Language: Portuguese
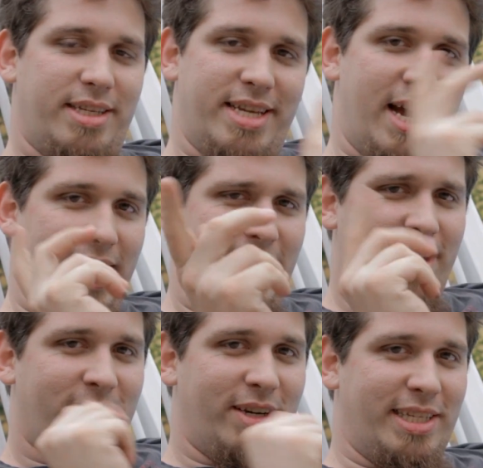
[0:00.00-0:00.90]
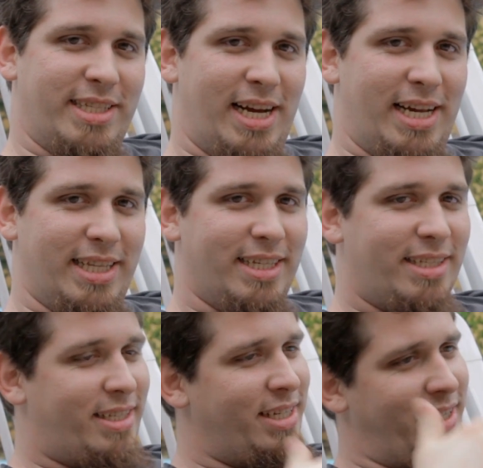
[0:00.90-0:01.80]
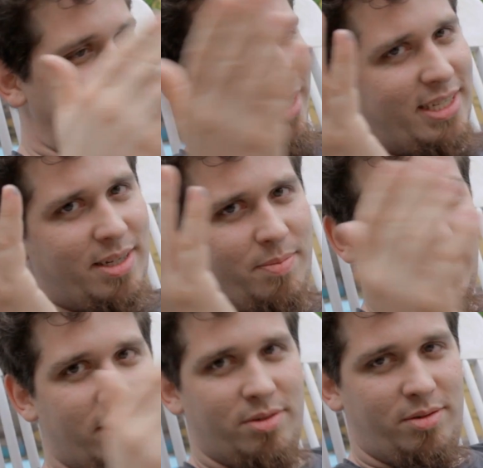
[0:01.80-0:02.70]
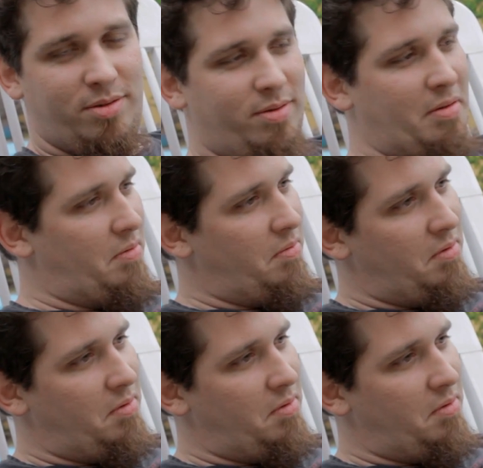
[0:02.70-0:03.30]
E aí, gurizada, assim ó, esse é mais um